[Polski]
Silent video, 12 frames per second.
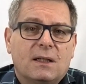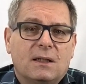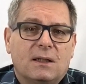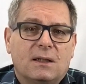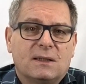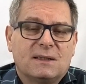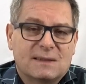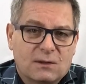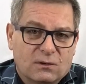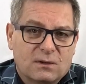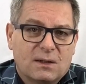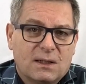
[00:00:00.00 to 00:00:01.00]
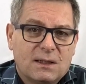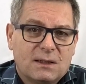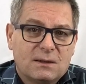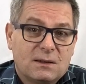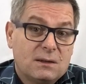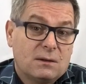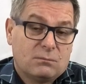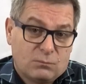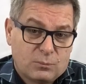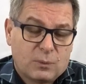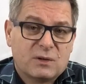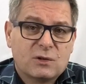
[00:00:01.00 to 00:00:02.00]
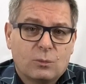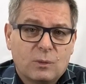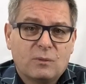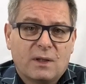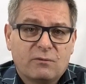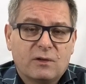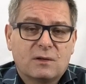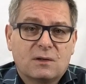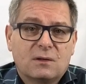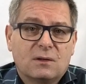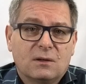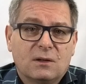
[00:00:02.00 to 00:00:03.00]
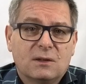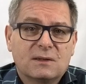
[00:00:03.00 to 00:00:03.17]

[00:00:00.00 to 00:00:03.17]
y, istotne i powiedziałbym nawet y,